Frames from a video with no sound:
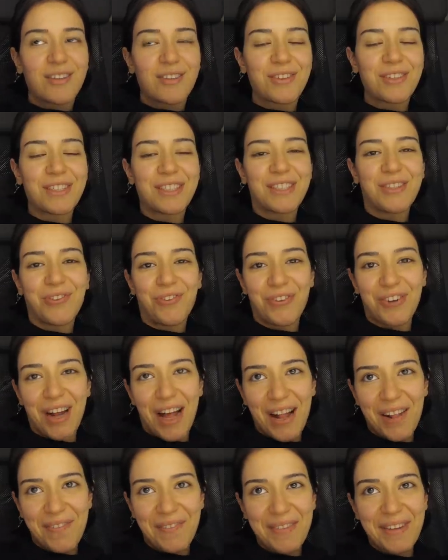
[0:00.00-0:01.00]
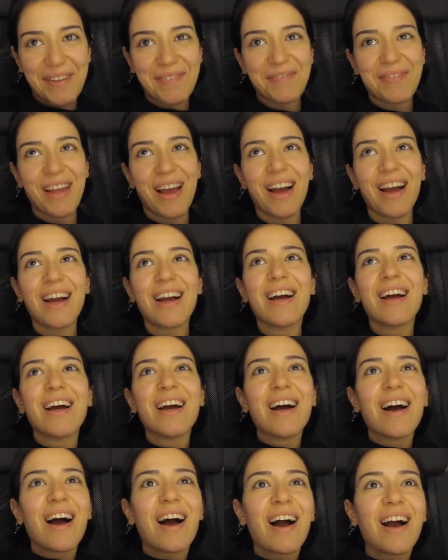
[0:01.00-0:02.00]
bunu sıfır almayayım da.
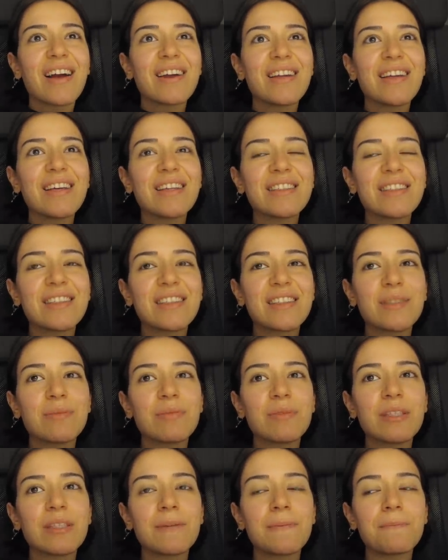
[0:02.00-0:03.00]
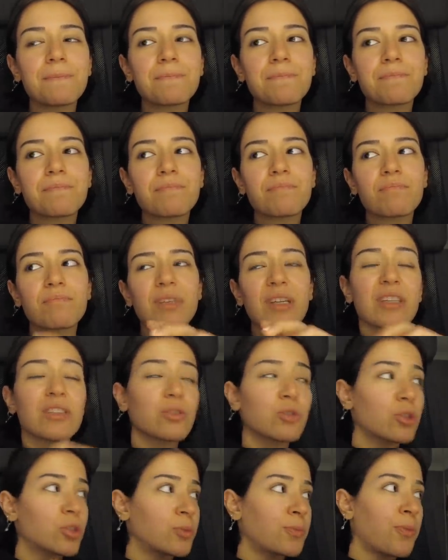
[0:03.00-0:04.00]
Ay neyse şimdi
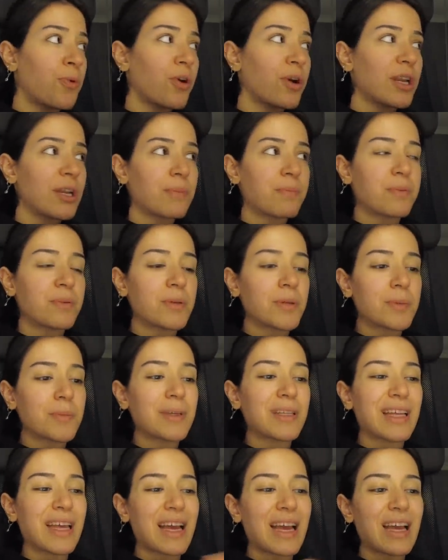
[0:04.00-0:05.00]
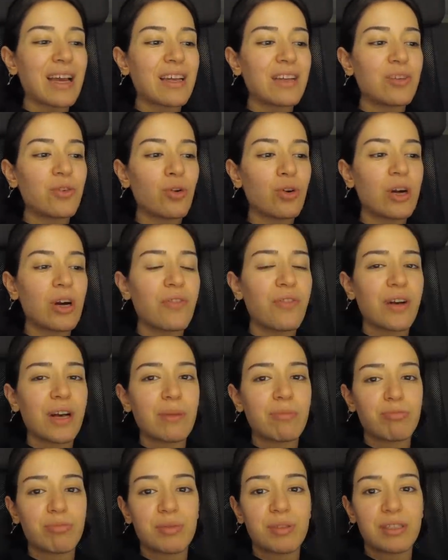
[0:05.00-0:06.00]
birazcık spor yapırım ya da yani yoga falan
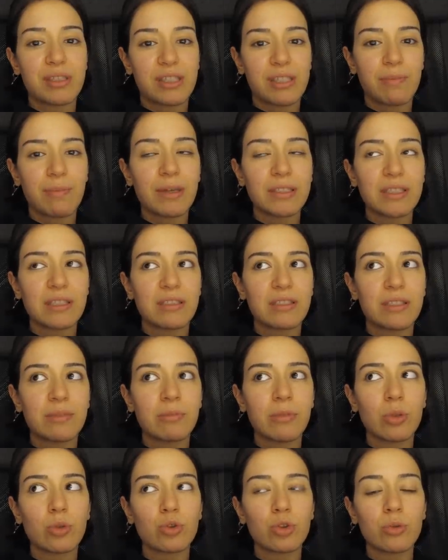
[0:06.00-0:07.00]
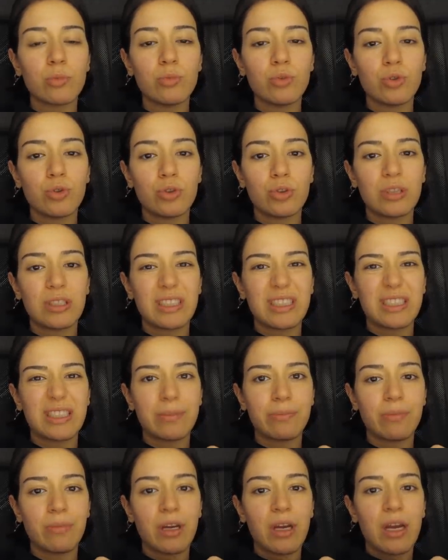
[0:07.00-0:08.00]
yapıp sırtımı esnetirim diye düşündüm. Çünkü
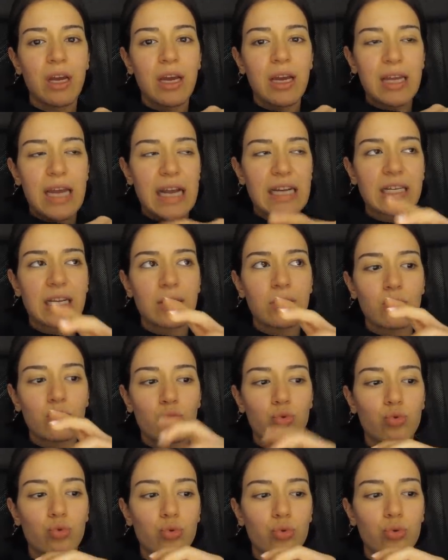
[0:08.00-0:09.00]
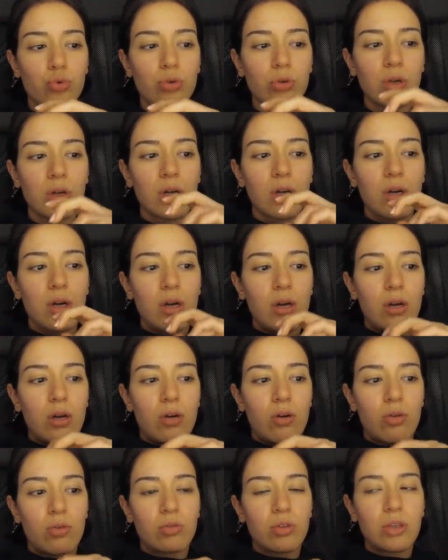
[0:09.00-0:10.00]
sırtım gerçekten tutuldu.
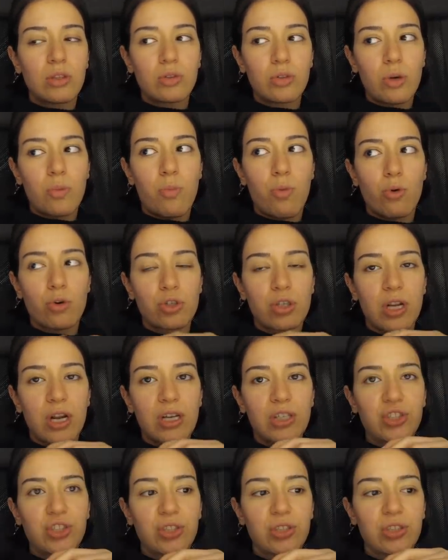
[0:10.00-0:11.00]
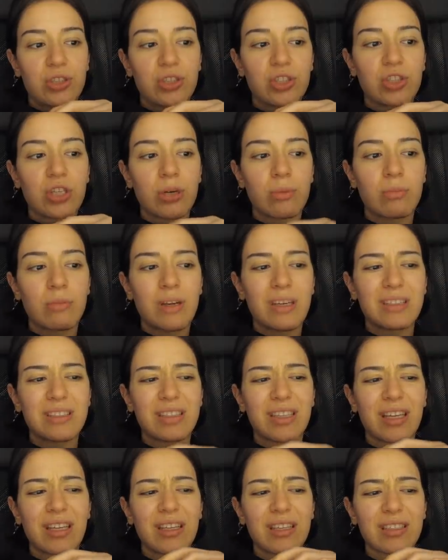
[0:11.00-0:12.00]
Ondan sonra borçlar çalışacağım,
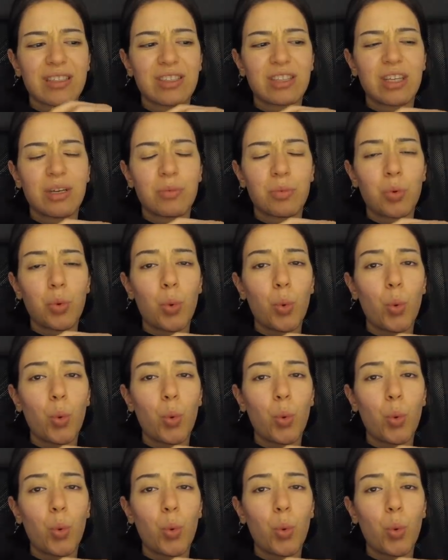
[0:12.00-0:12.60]
essay yazacağım,